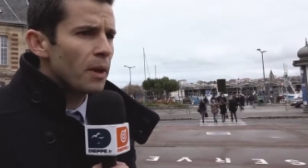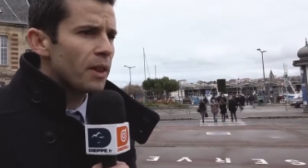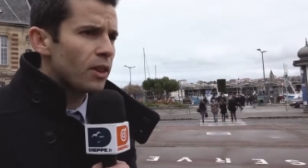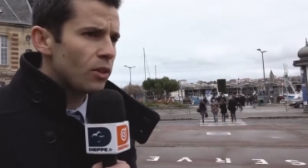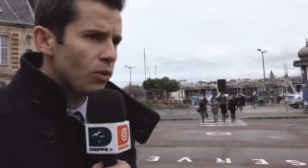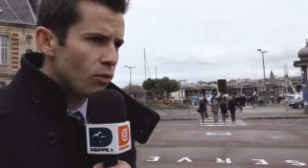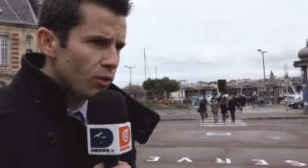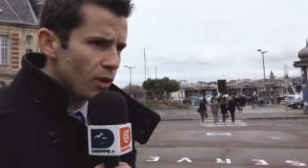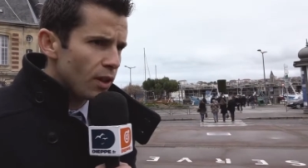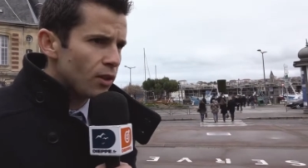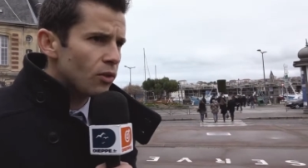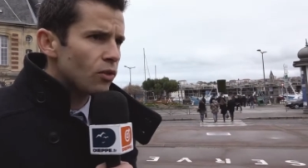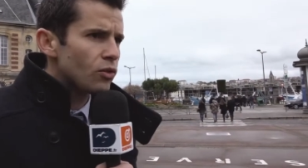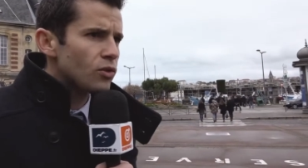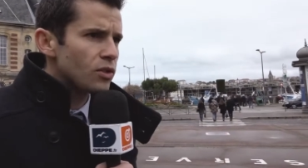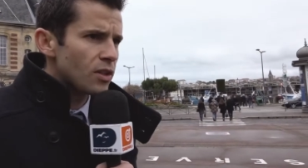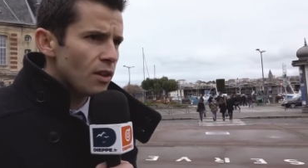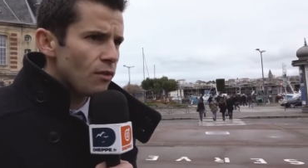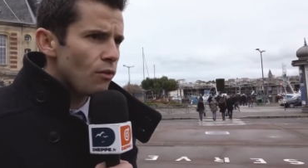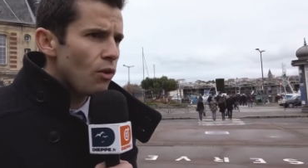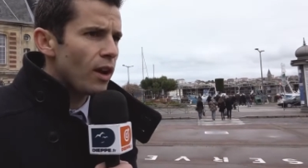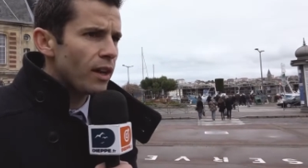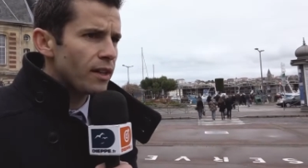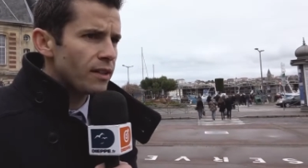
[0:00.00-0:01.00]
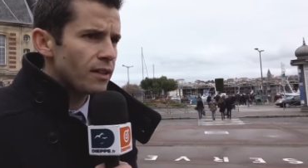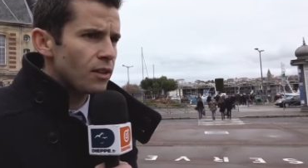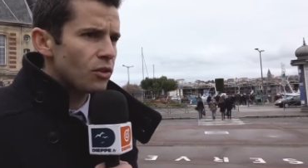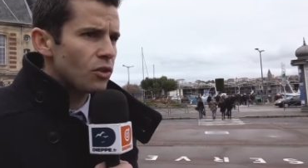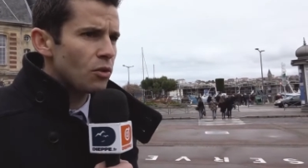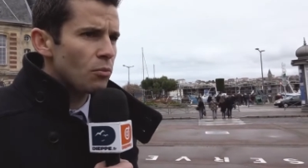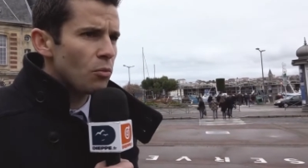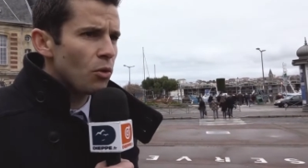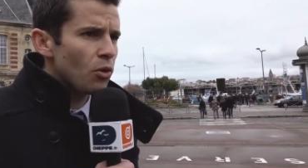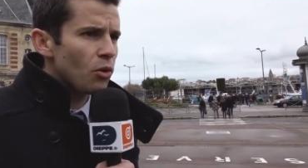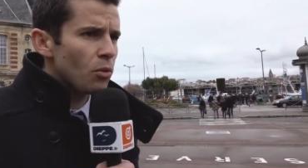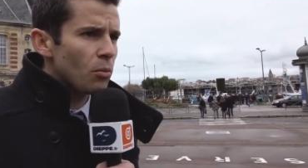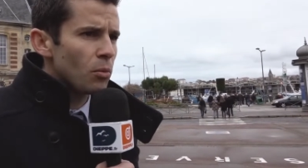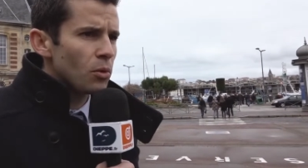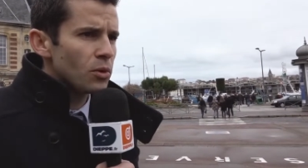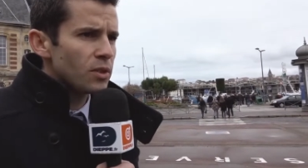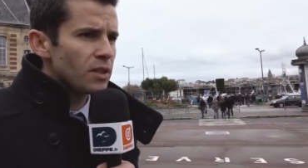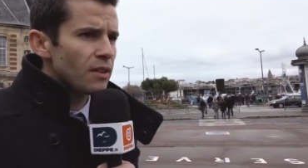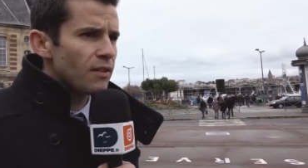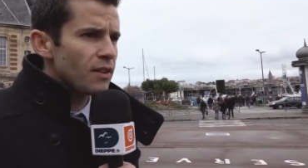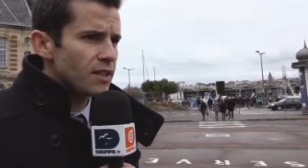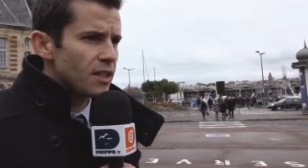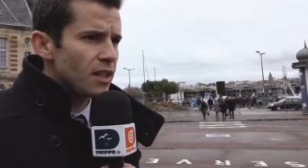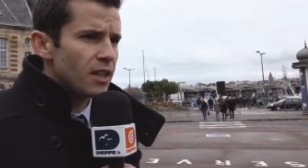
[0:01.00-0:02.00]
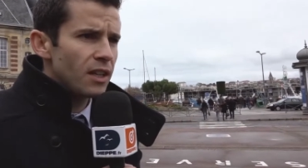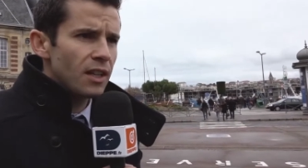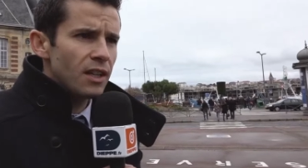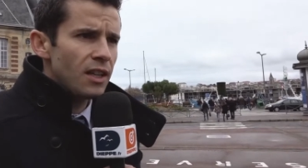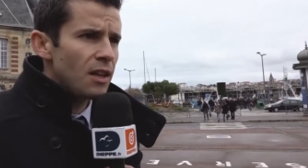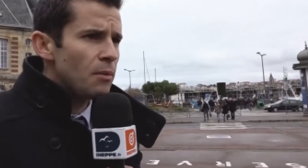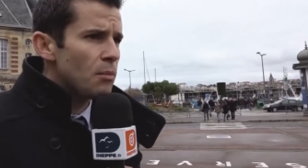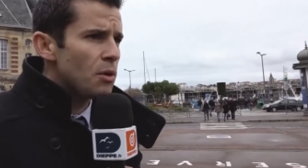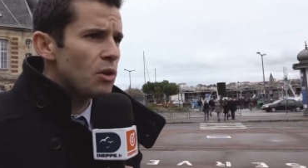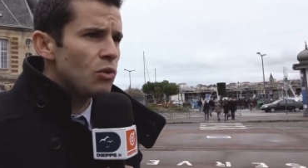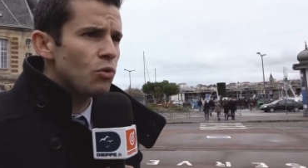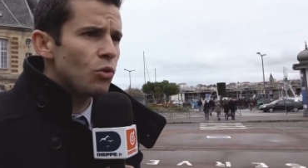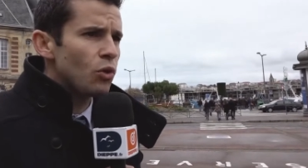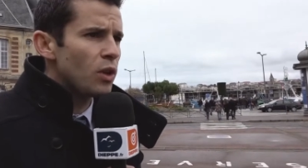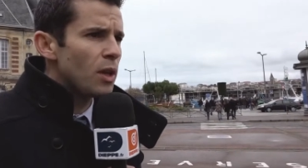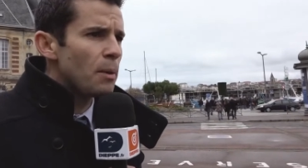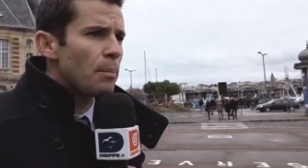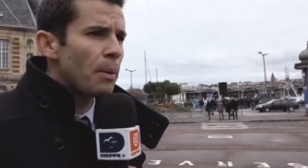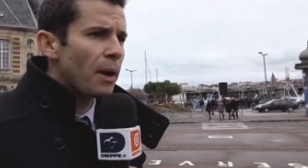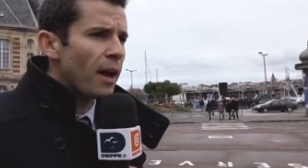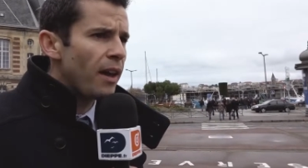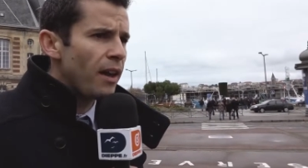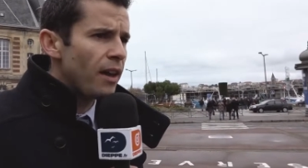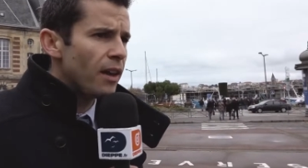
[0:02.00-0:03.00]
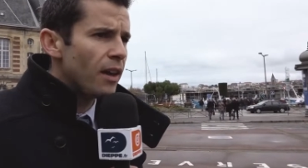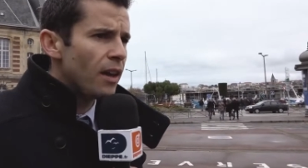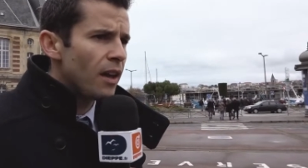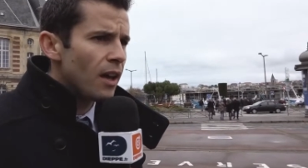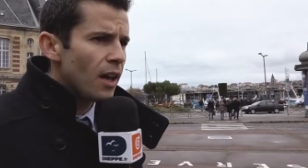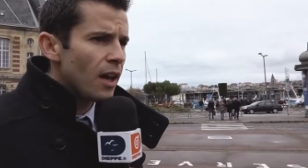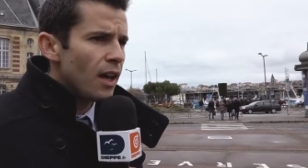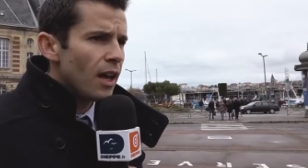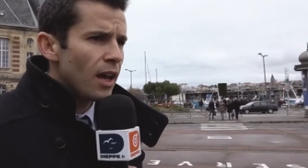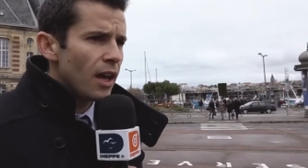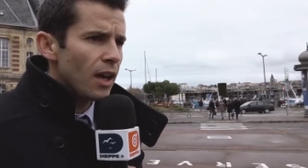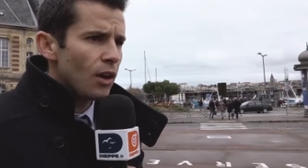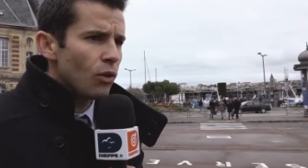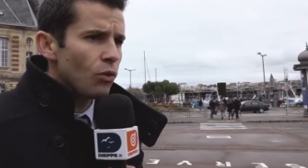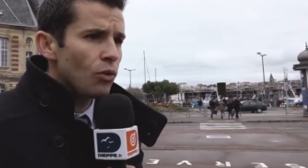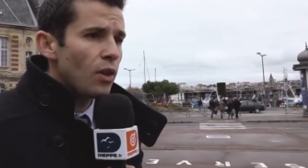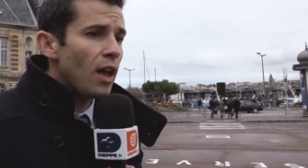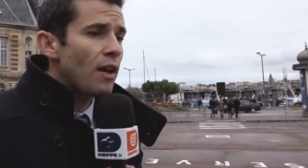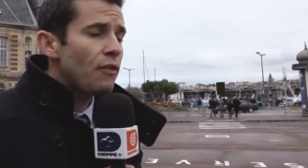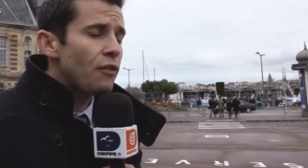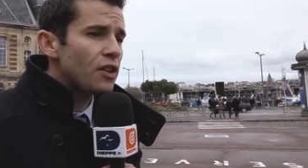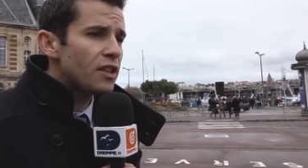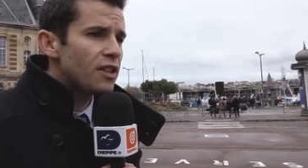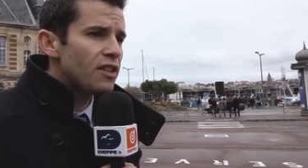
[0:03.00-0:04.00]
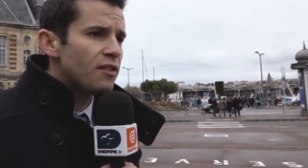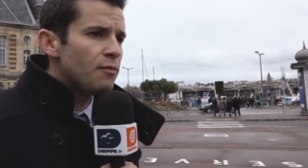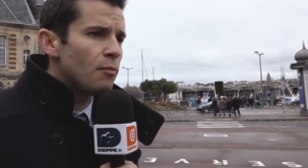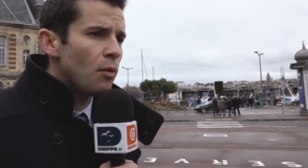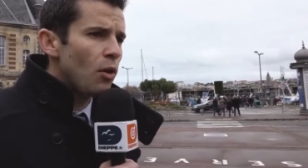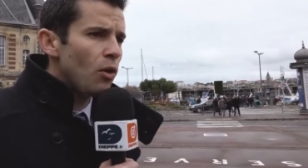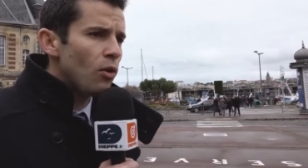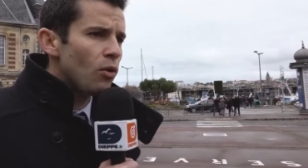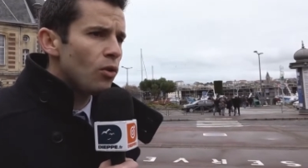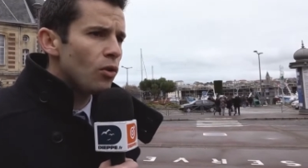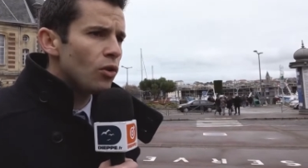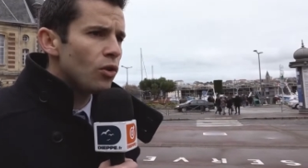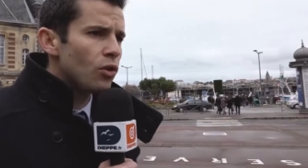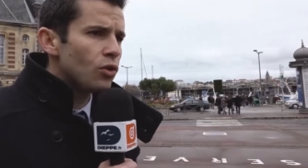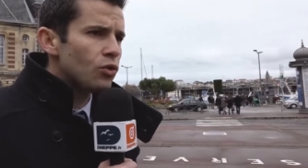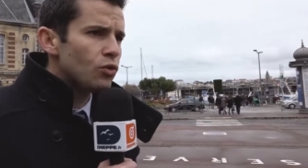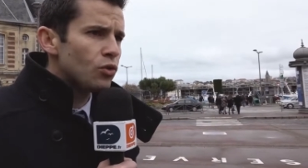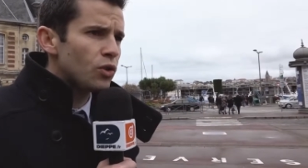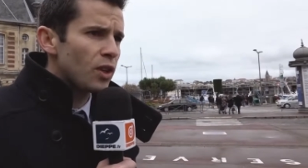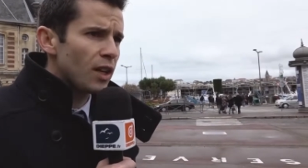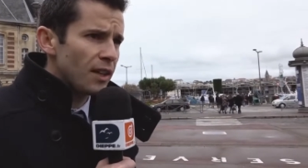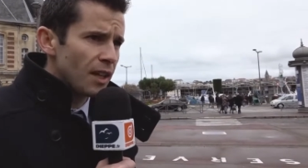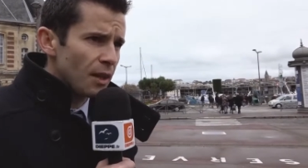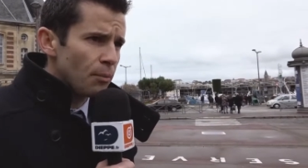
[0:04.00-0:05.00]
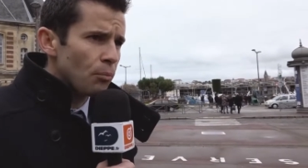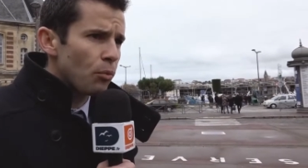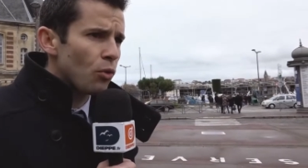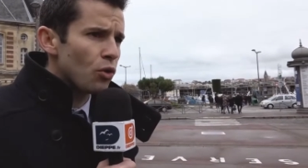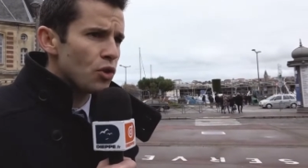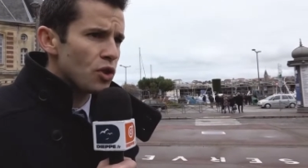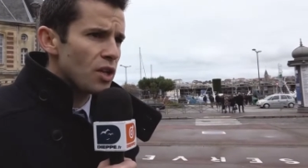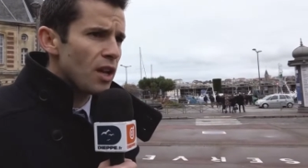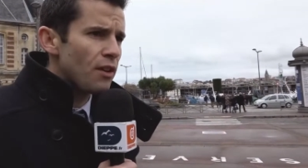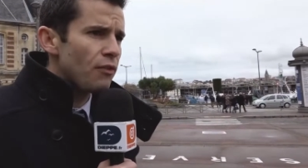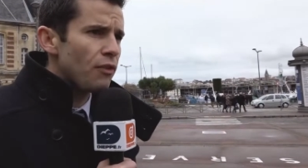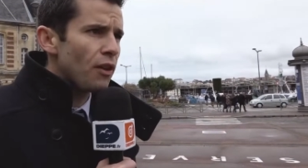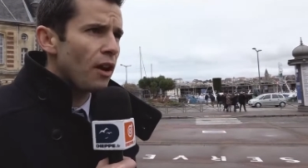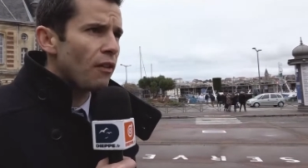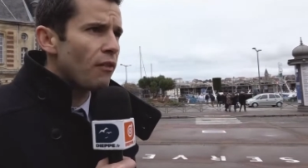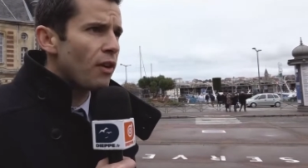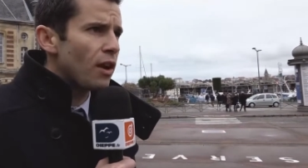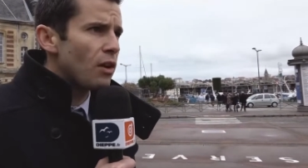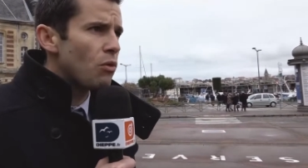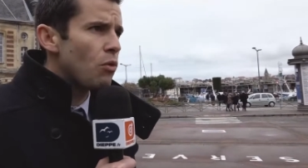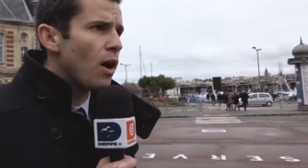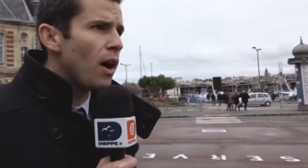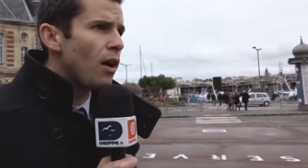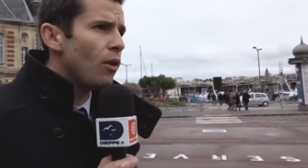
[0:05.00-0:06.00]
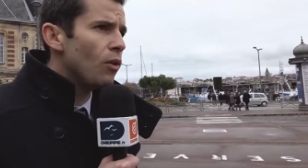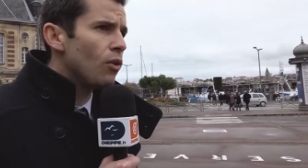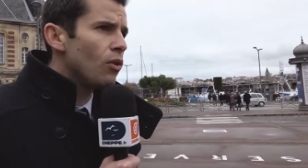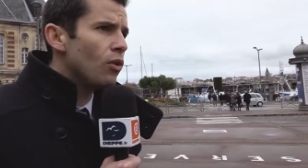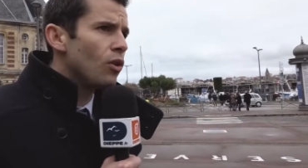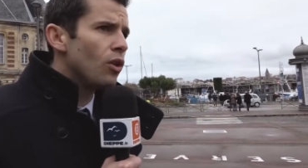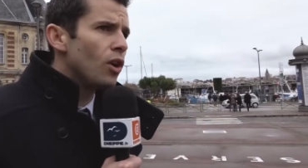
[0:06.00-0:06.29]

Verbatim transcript: Maintenant, on attend de savoir exactement comment ça va se décliner, mais nous, on est prêts et on a effectivement tout un tas de projets à faire valoir.